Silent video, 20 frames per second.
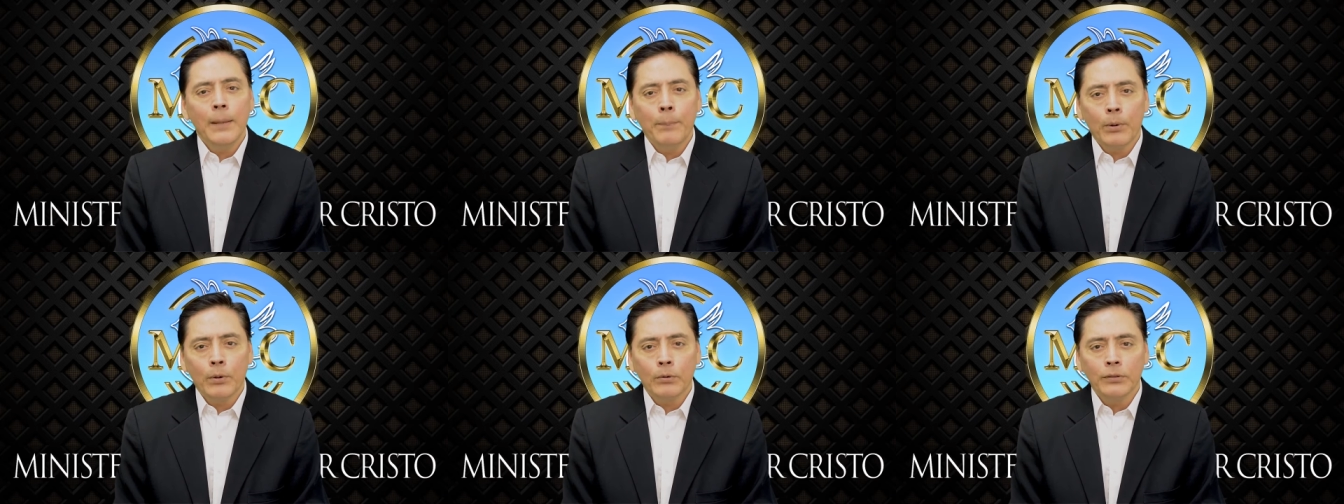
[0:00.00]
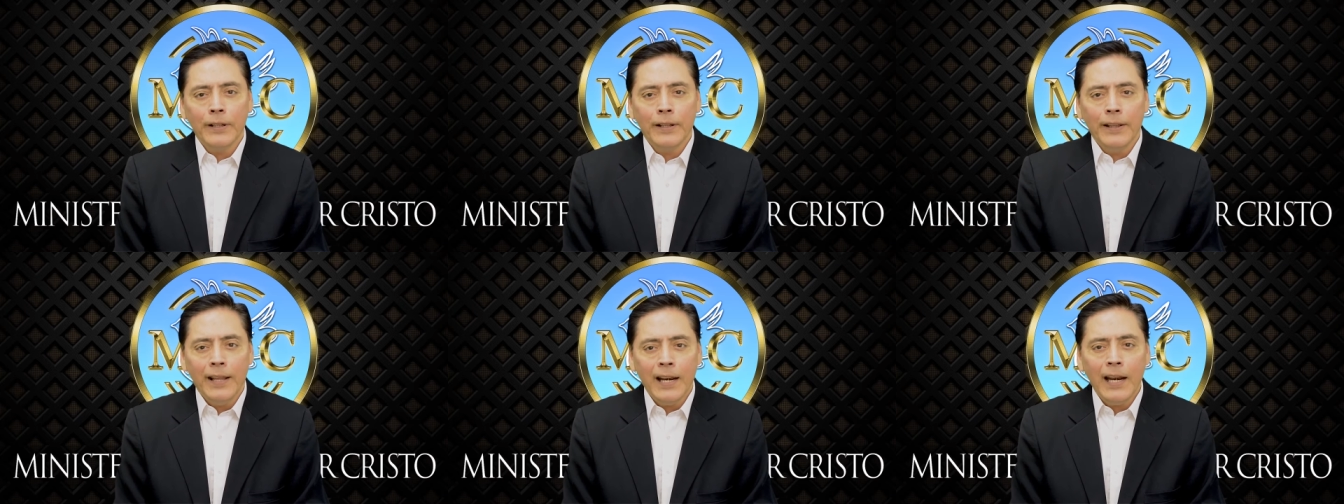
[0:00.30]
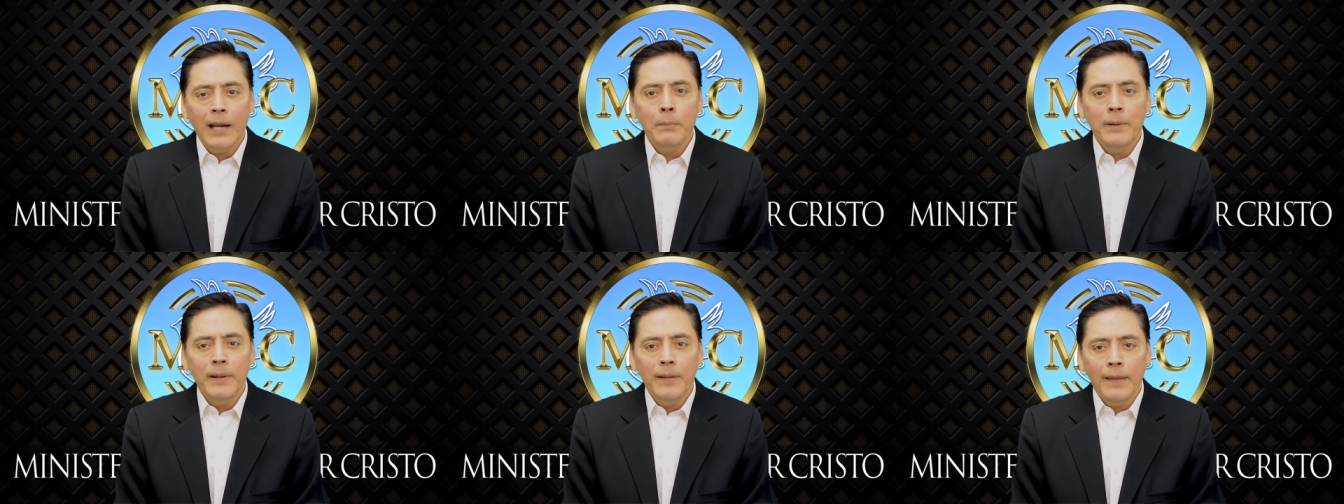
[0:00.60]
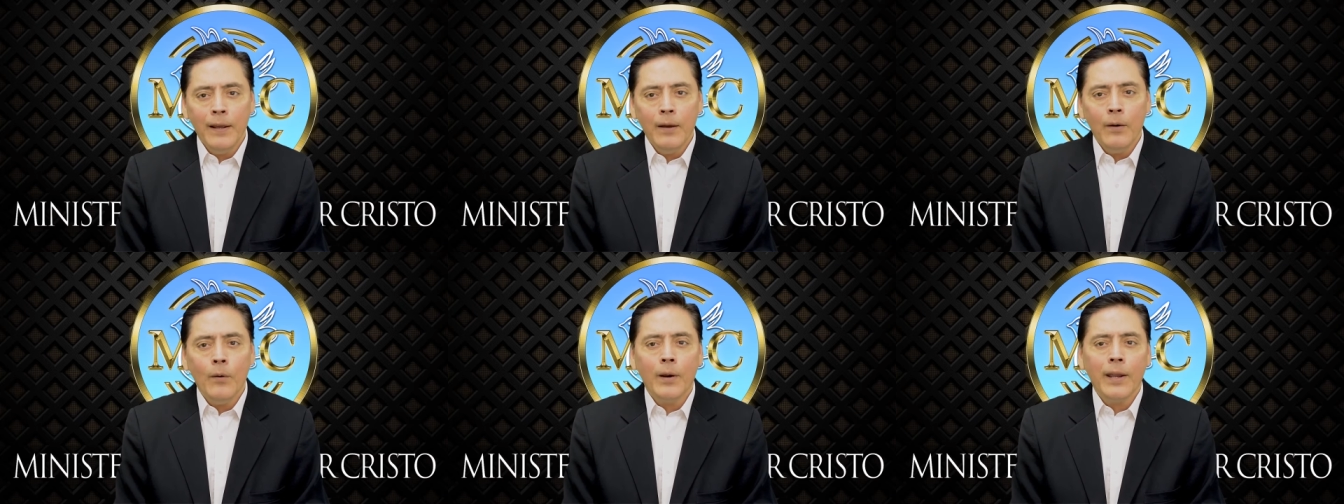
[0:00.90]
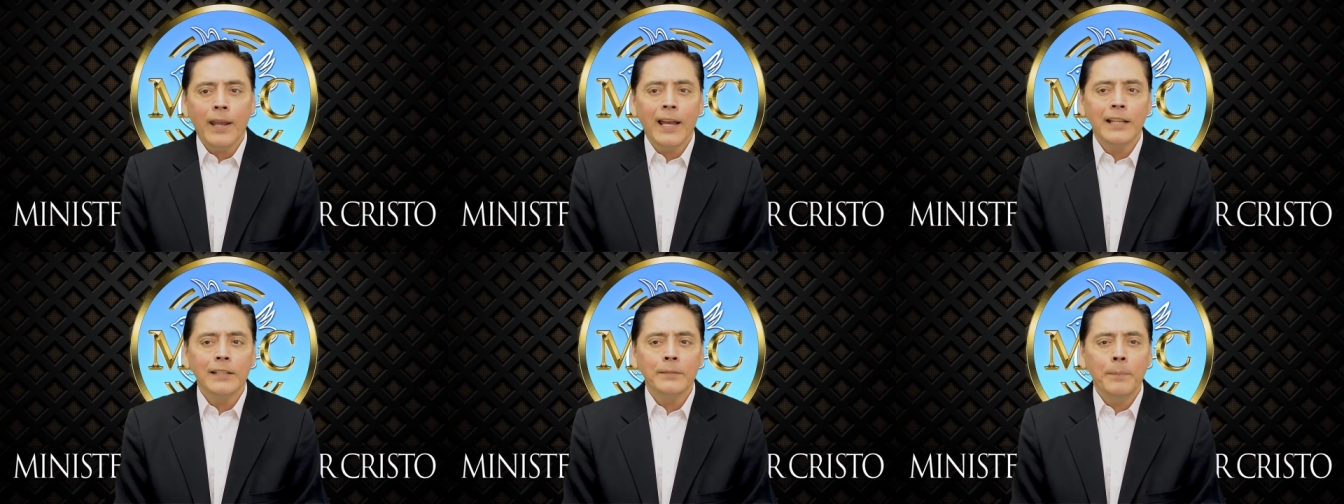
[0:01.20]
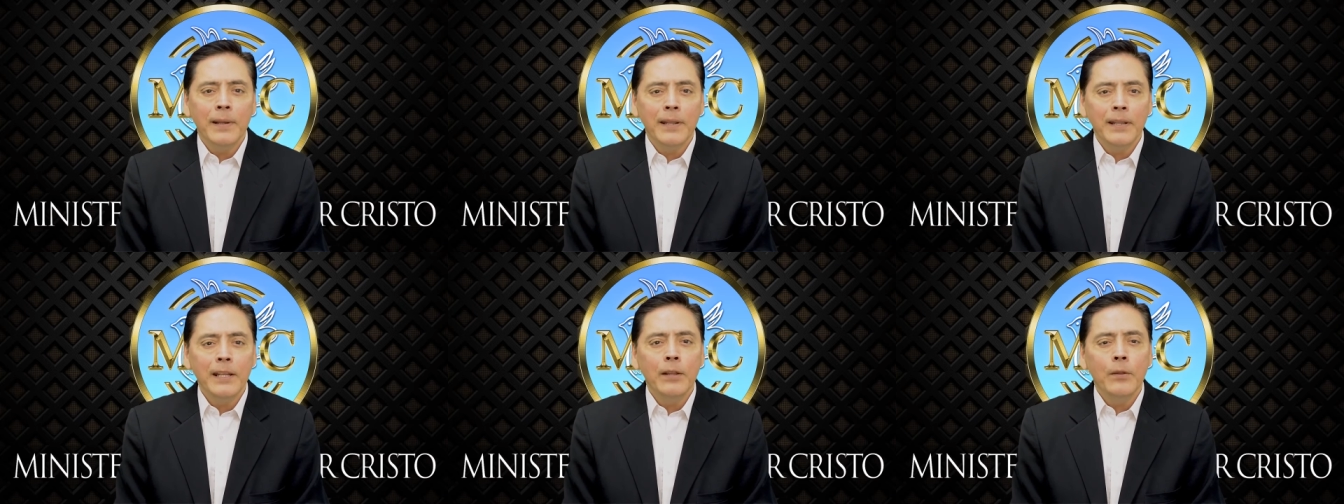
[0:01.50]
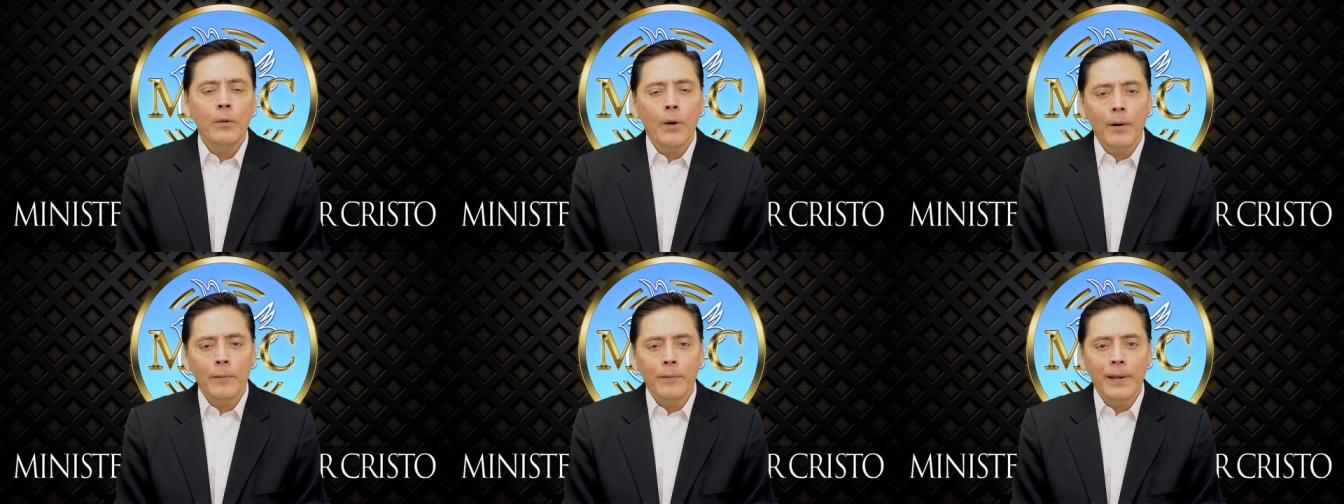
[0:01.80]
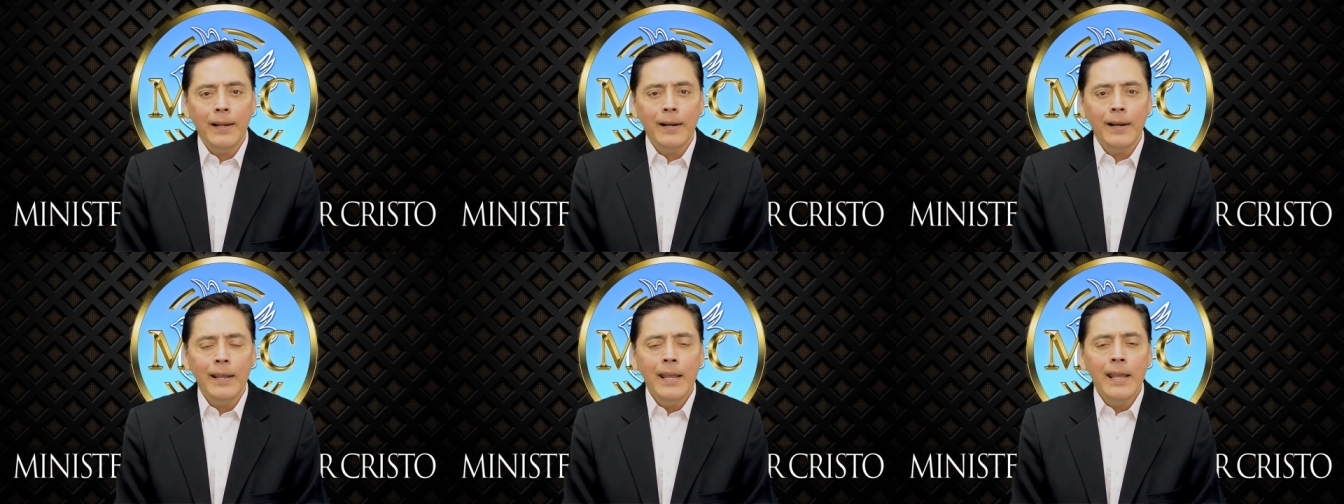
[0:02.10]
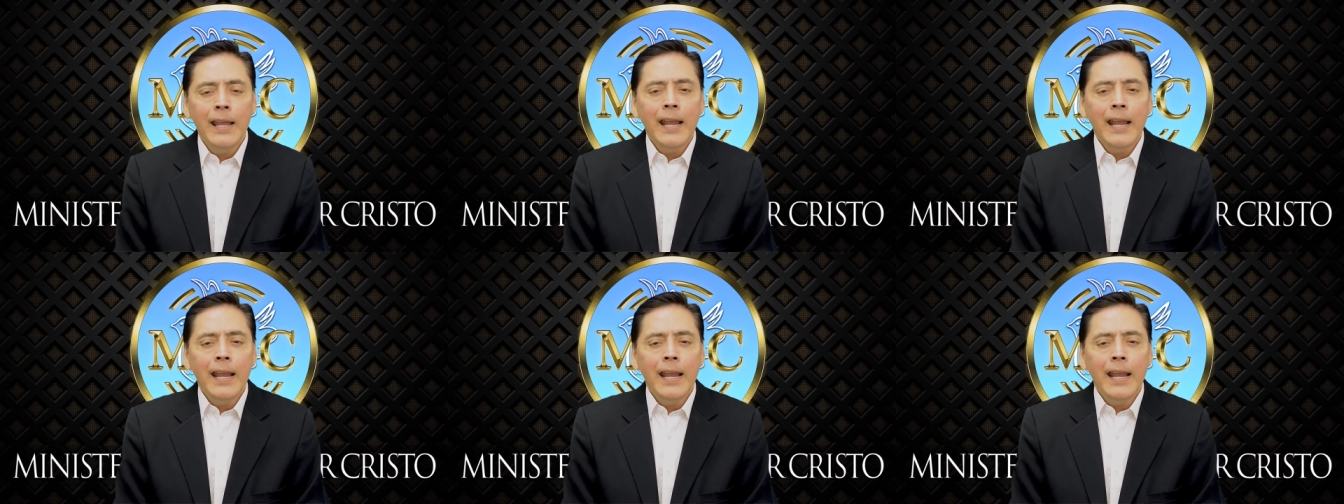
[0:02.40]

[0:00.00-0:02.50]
proceder al video que has venido a ver,